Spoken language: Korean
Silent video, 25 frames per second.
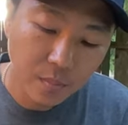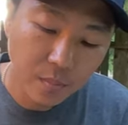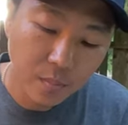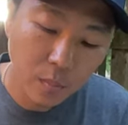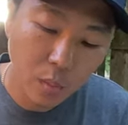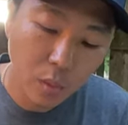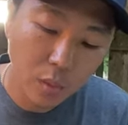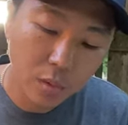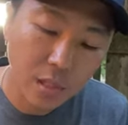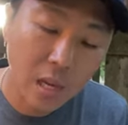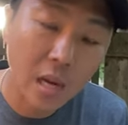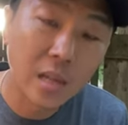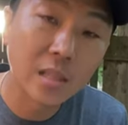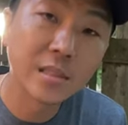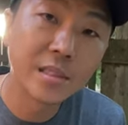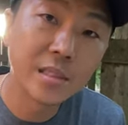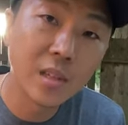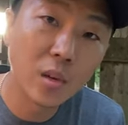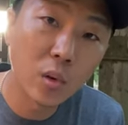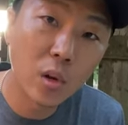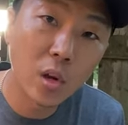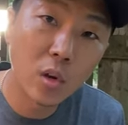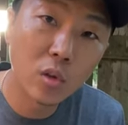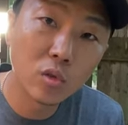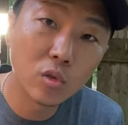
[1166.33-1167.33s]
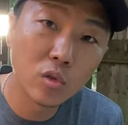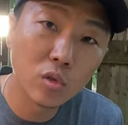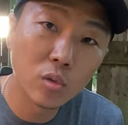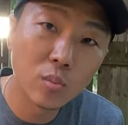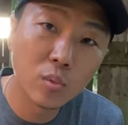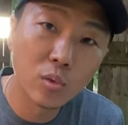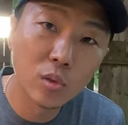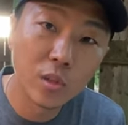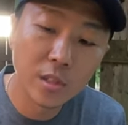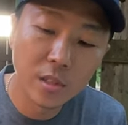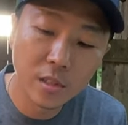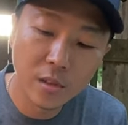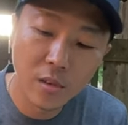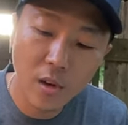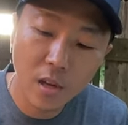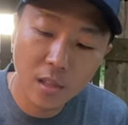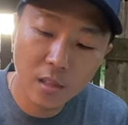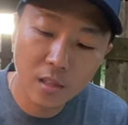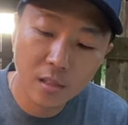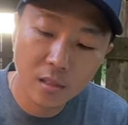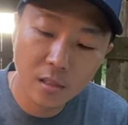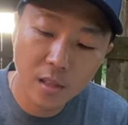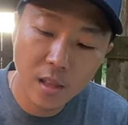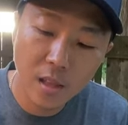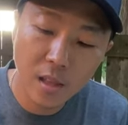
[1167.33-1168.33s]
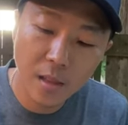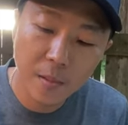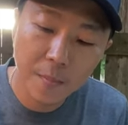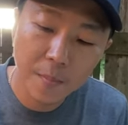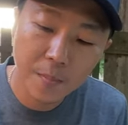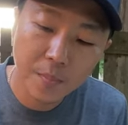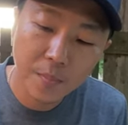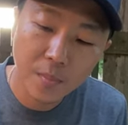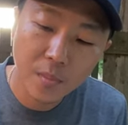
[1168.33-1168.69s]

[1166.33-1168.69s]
뭐 닭새우라고도 불리는 것 같은데